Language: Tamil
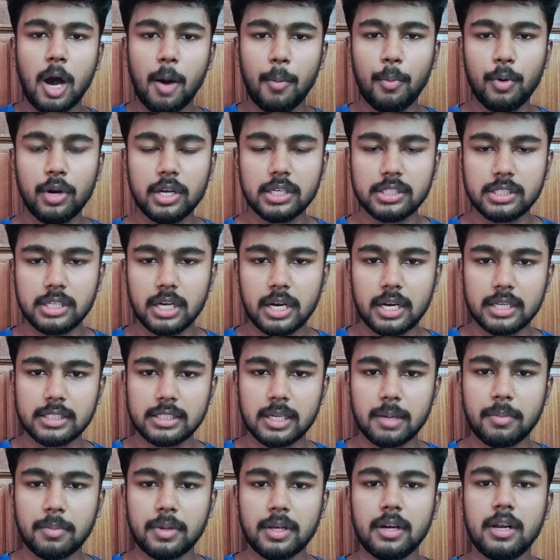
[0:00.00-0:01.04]
அப்போ நெக்ஸ்ட் என்ன
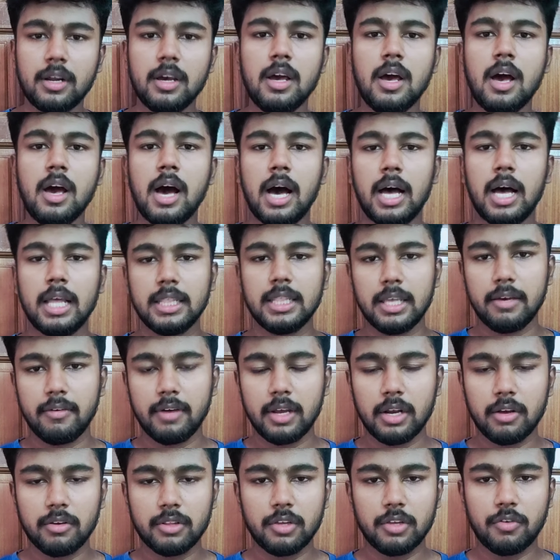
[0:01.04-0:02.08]
சாப்டர் அந்த
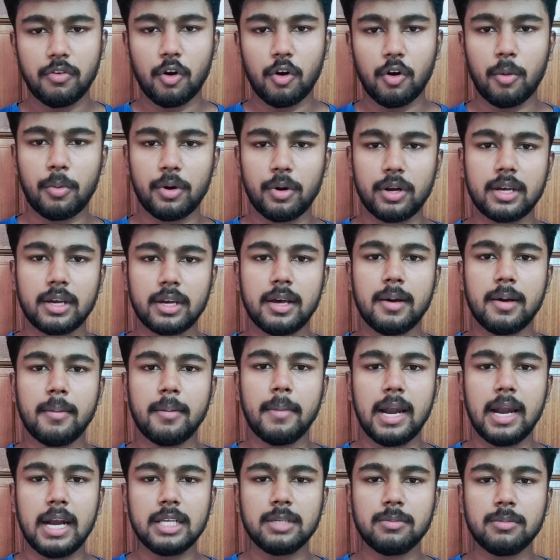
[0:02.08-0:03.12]
வேலை வந்து ஃபாலோ பண்ணுங்கள்
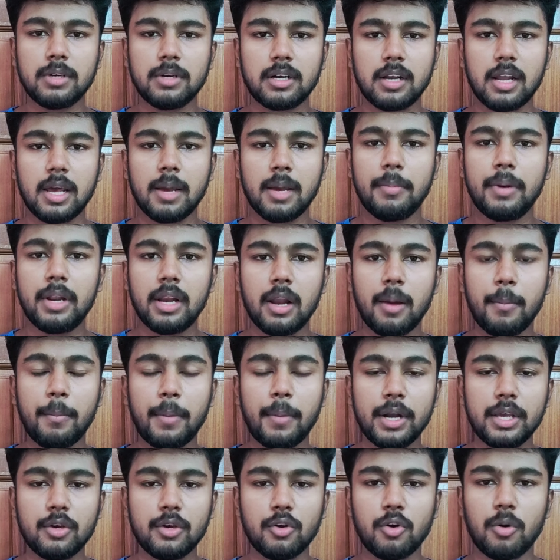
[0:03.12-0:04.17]
மேனேஜ்மெண்ட்லாம் எப்படிலாம்
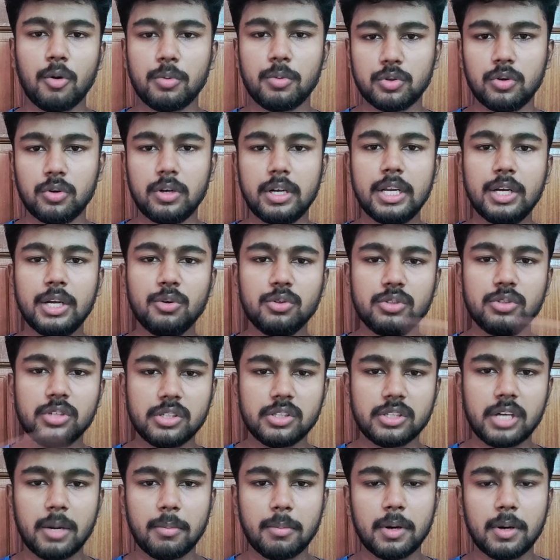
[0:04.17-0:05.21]
படிக்கணும் அப்படின்னு சொல்லிட்டு இண்டிவிஜுவல்
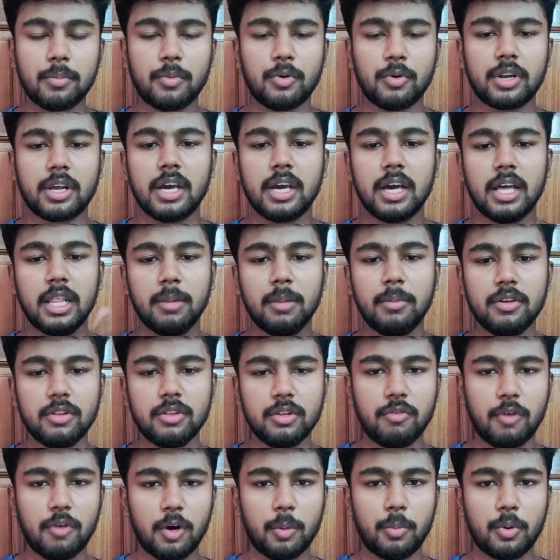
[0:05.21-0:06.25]
ஸ்டடி பிளான் போட்டிருக்கேன் அதுபடி
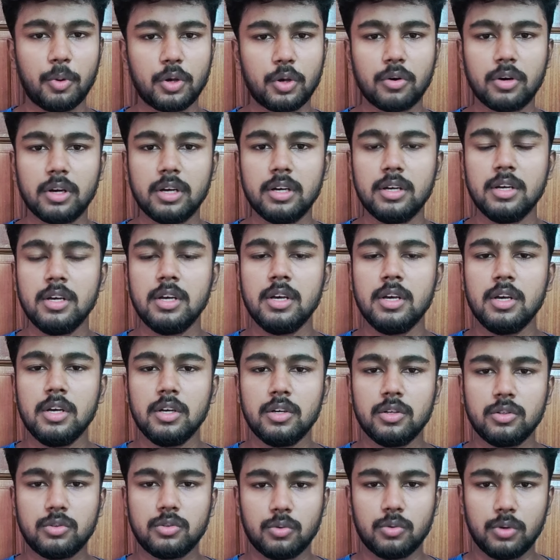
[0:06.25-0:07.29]
வந்து ஃபாலோ பண்ணிக்கோங்க
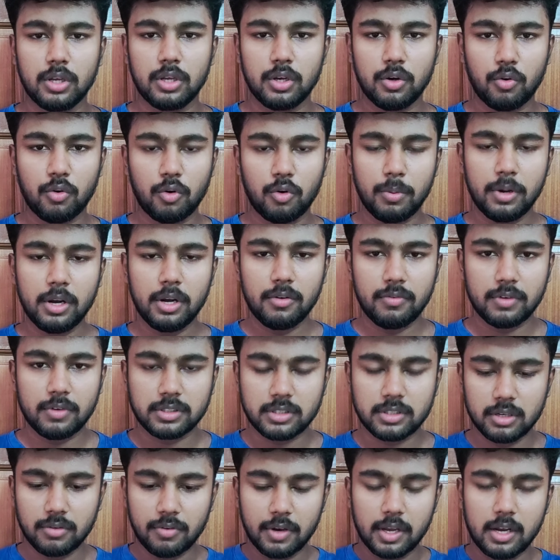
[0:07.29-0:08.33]
ஸோ என்னோட ஒப்பீனியன்
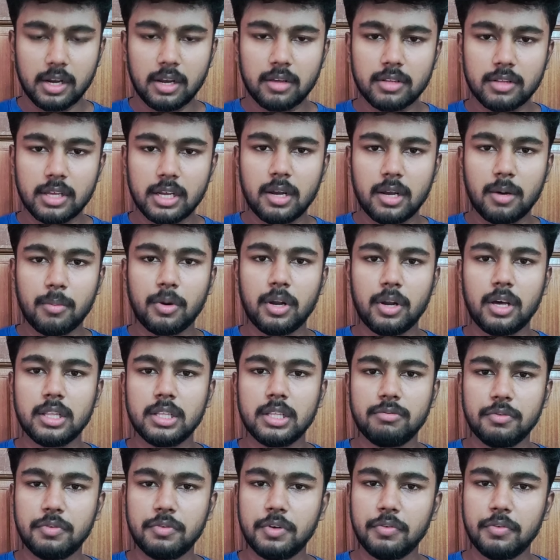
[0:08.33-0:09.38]
ஃபஸ்ட்டு ஃபைனலாக வந்து என்ன அப்படின்னா அந்த
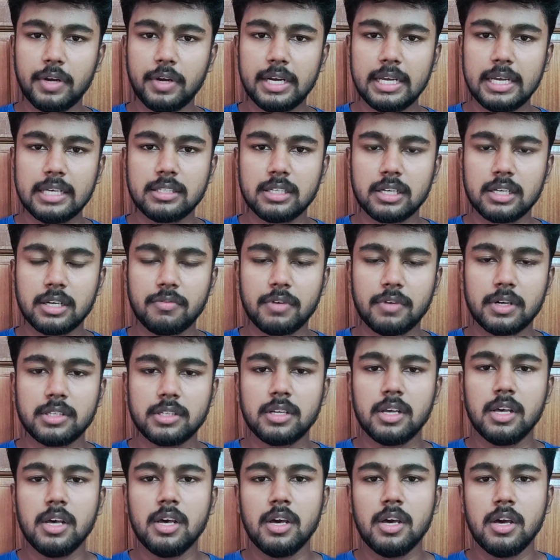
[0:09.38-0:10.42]
ஃபிஃப்டி ஃபைவ் டேஸ் இருக்குது ஃப்ரெண்ட்ஸ்
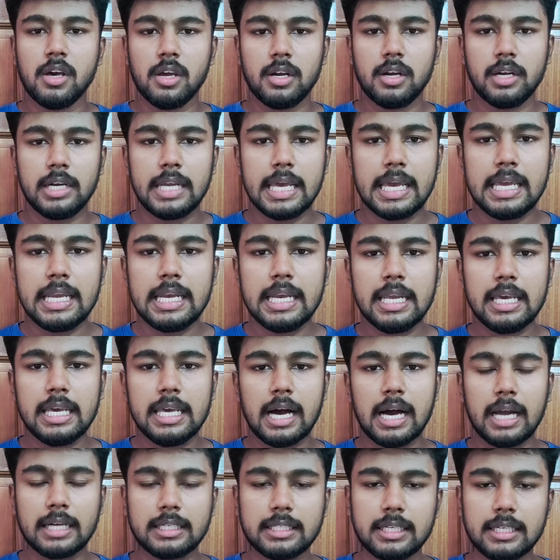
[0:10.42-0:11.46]
டெய்லி
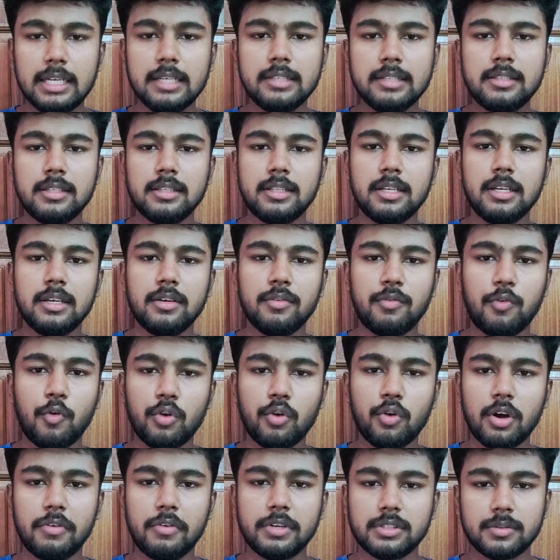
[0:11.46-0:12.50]
அட்லீஸ்ட் த்ரீ ஃபோர்
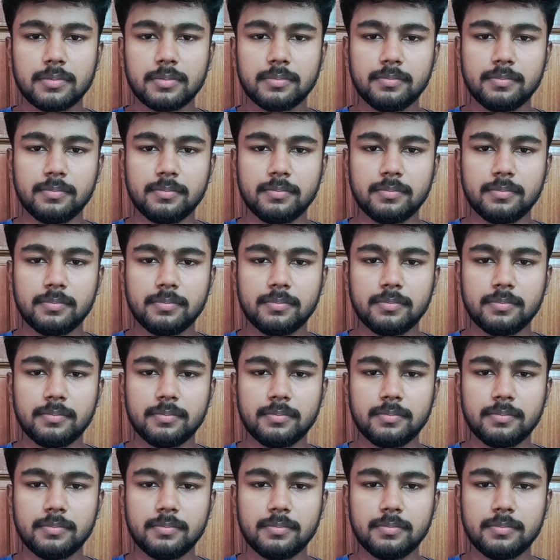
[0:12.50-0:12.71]
ஹவர்ஸ்